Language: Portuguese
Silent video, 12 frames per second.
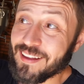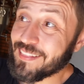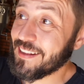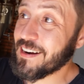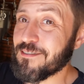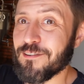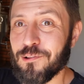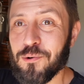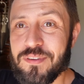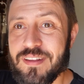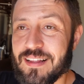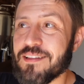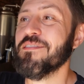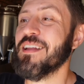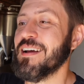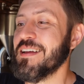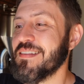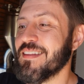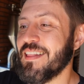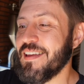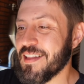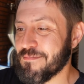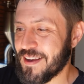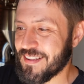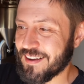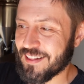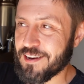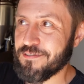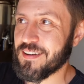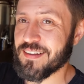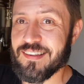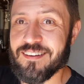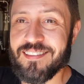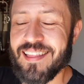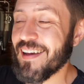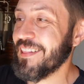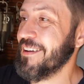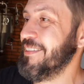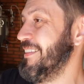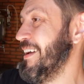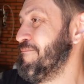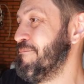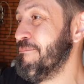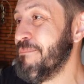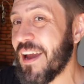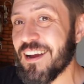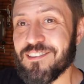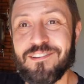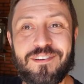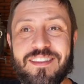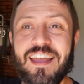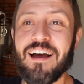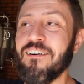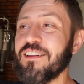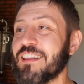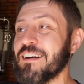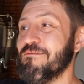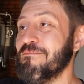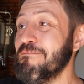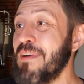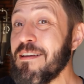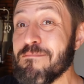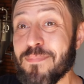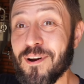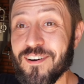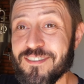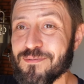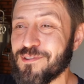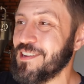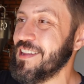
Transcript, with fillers: tá translúcida, ela não tá cristalina, mas a clarificação dela tá perto do ideal, tá bem próximo do